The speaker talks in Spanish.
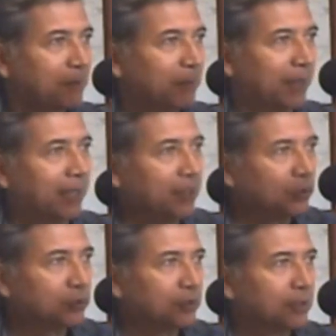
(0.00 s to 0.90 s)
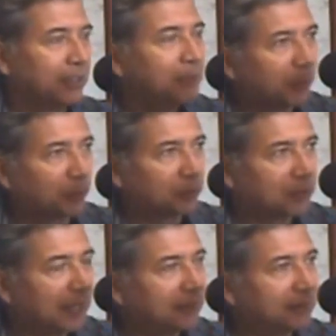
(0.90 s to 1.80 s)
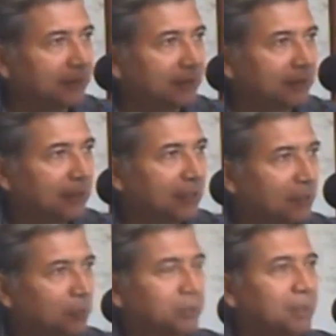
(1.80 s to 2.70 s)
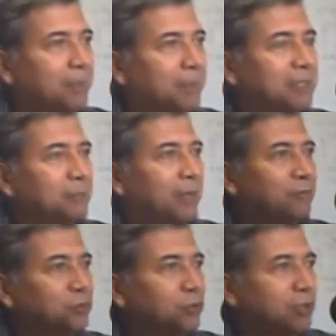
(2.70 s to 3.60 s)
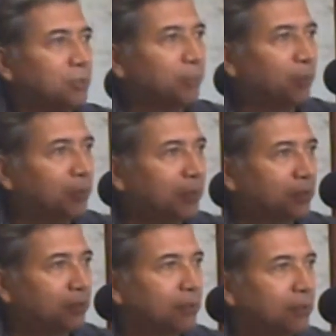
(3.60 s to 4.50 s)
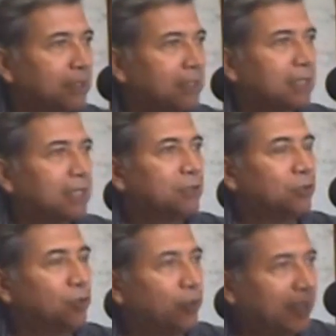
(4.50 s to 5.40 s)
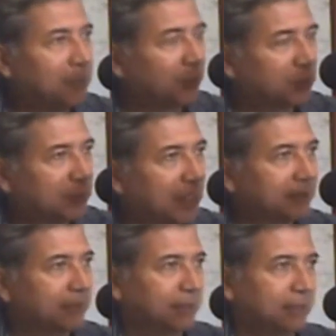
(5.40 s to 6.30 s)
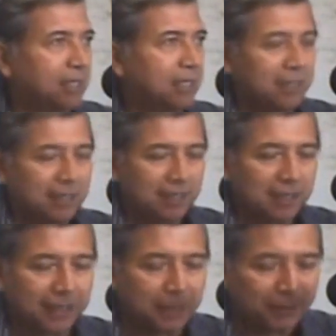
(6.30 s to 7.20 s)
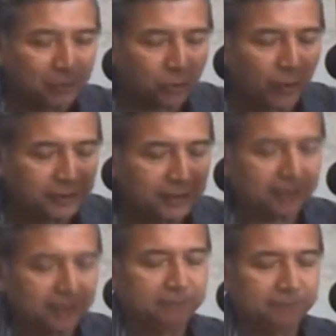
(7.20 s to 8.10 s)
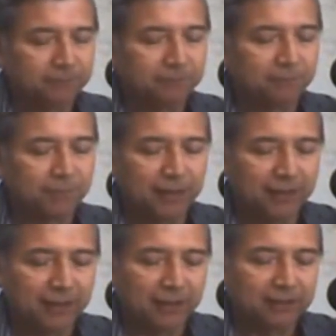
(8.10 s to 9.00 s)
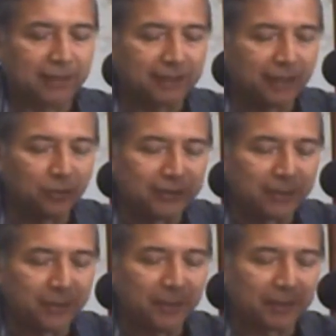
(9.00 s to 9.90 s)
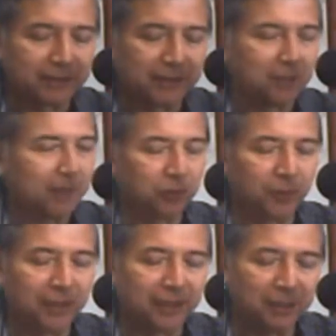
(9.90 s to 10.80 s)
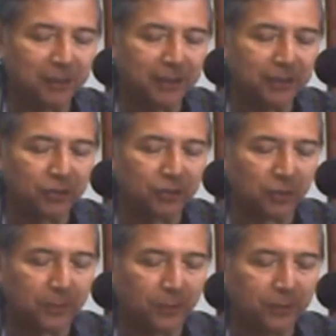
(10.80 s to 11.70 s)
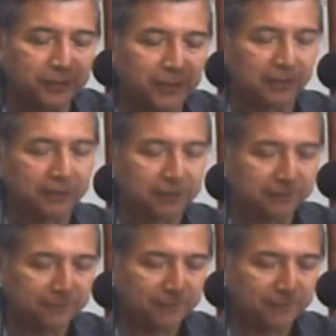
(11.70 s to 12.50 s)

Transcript: para ellos importante posiblemente para el funcionario público no era importante. ¿Qué pasó allí? Tratando este primer tema sobre la rebelión de los policías.